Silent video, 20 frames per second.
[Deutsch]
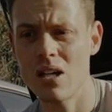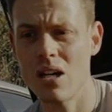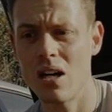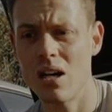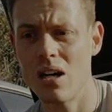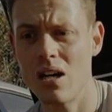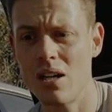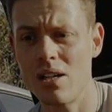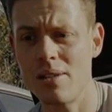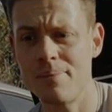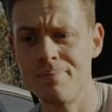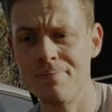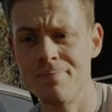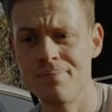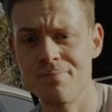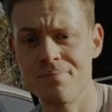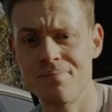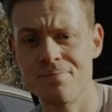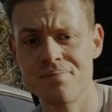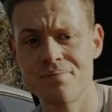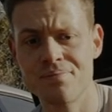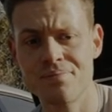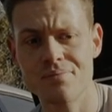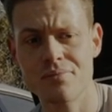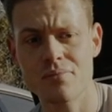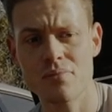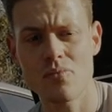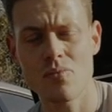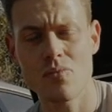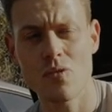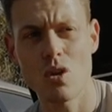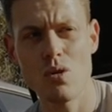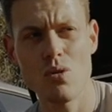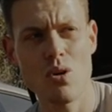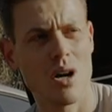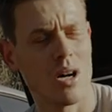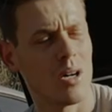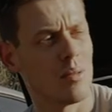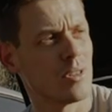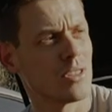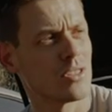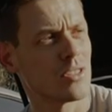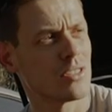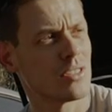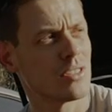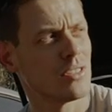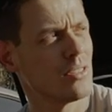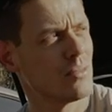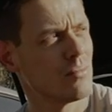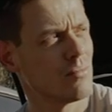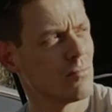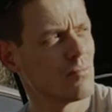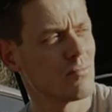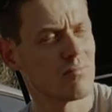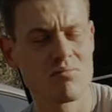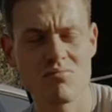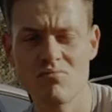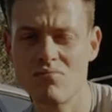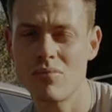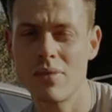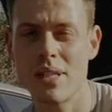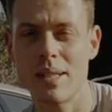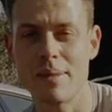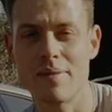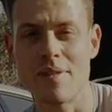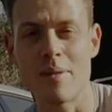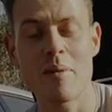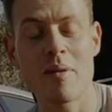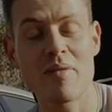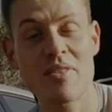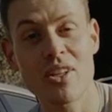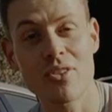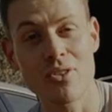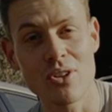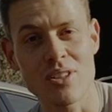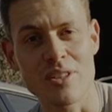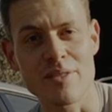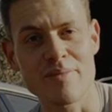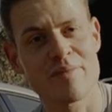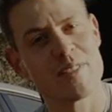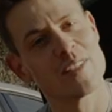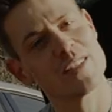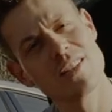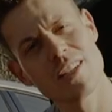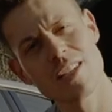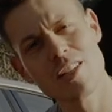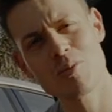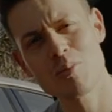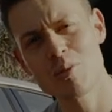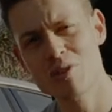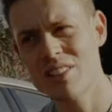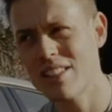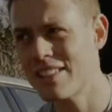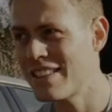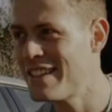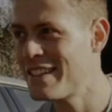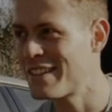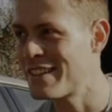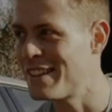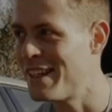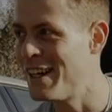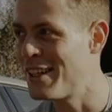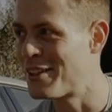Ähm, ja, aber ansonsten wir haben mal wieder Sonne. Das ist in Regensburg sehr selten,